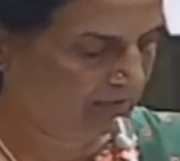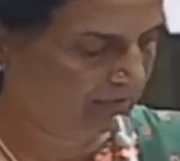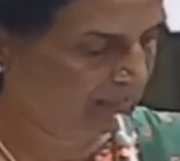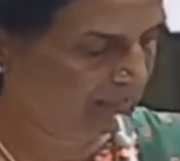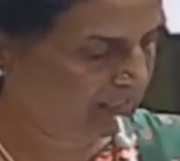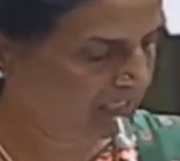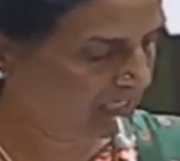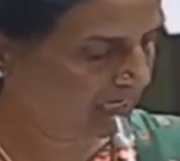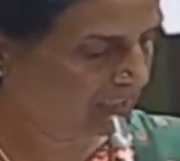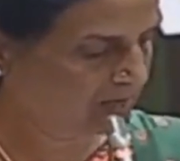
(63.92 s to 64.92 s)
అధ్యక్ష
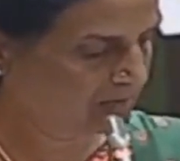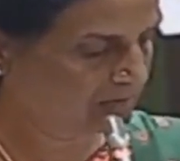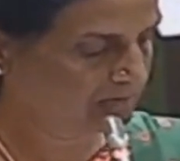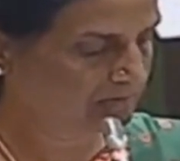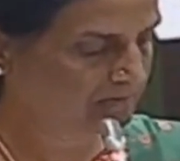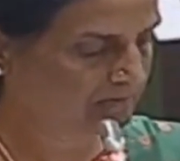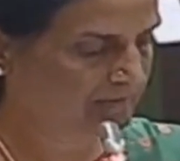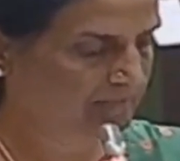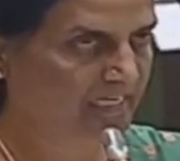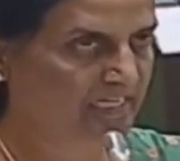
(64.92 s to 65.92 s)
రైతు
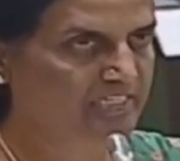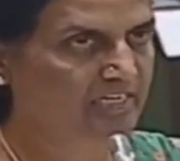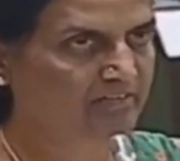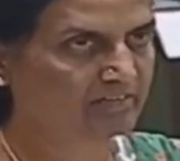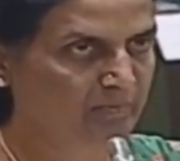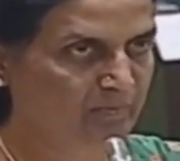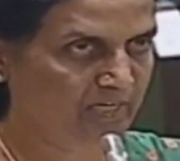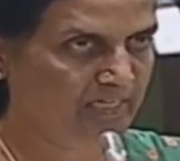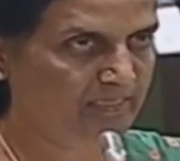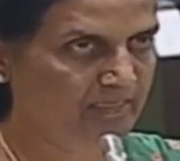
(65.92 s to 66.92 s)
దేశానికి వెన్నెముక
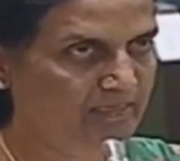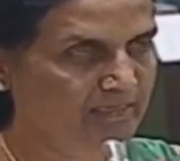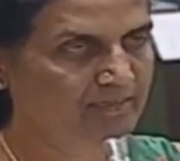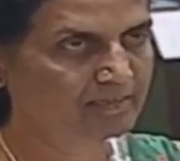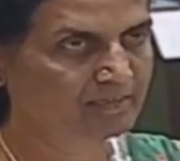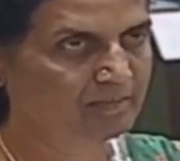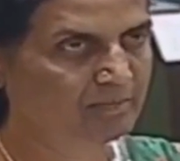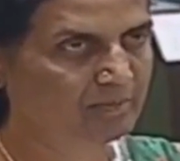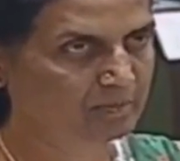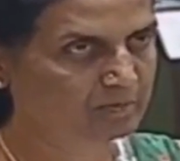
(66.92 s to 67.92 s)
అయితే
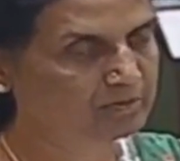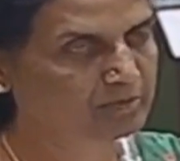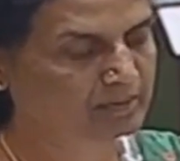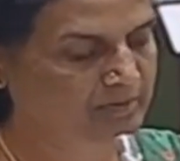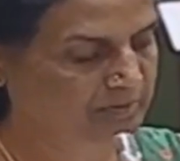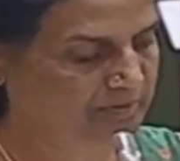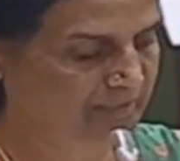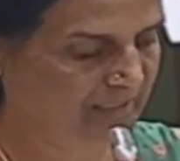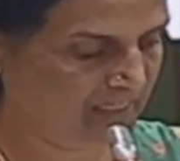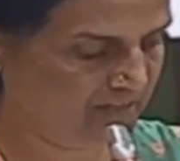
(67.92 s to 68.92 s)
ప్రభుత్వాలు
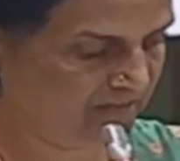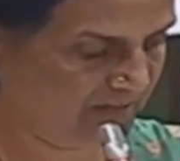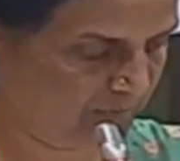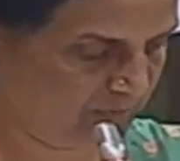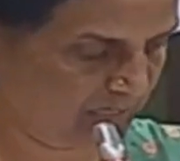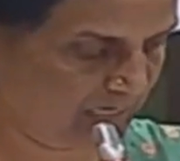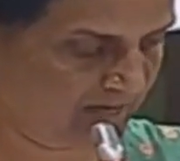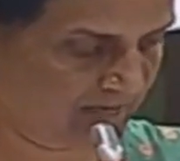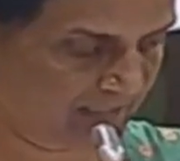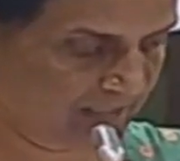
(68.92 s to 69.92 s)
రైతుకు వెన్నెముక
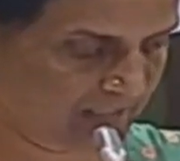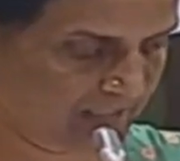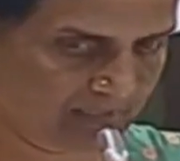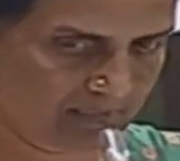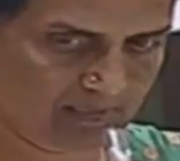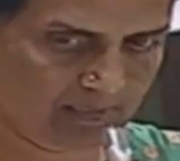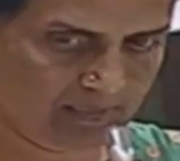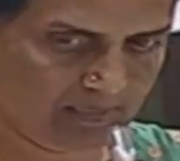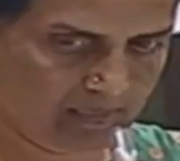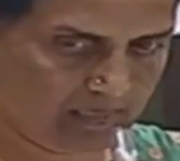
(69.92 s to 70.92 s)
కావాలి అధ్యక్ష
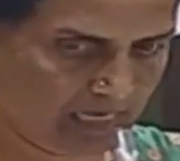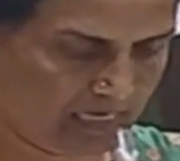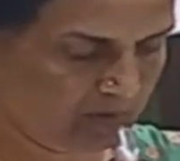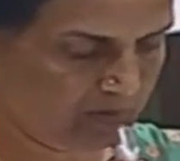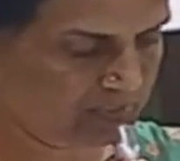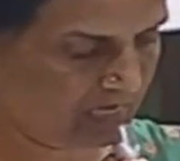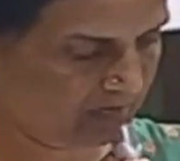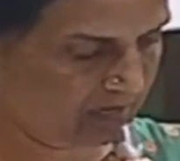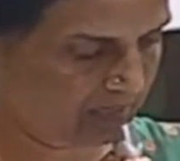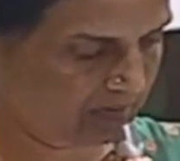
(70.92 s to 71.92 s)
రైతుకు
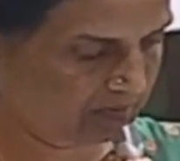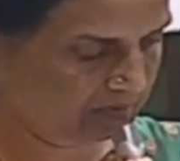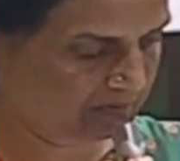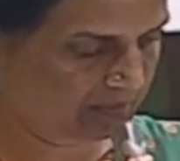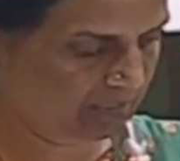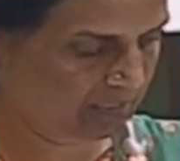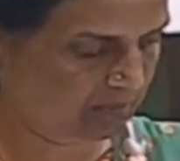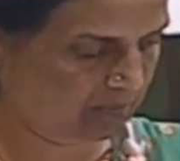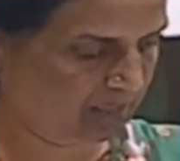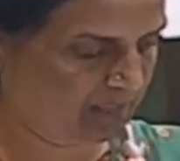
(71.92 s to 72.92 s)
సాగునీరు
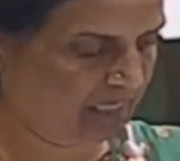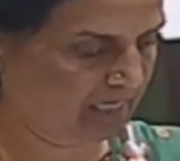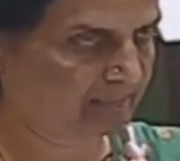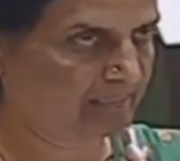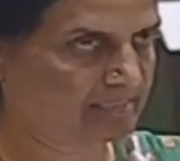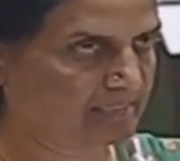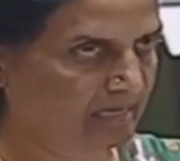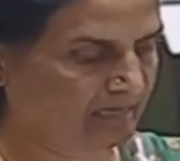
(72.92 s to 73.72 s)
గిట్టుబాటు ధర అందిస్తే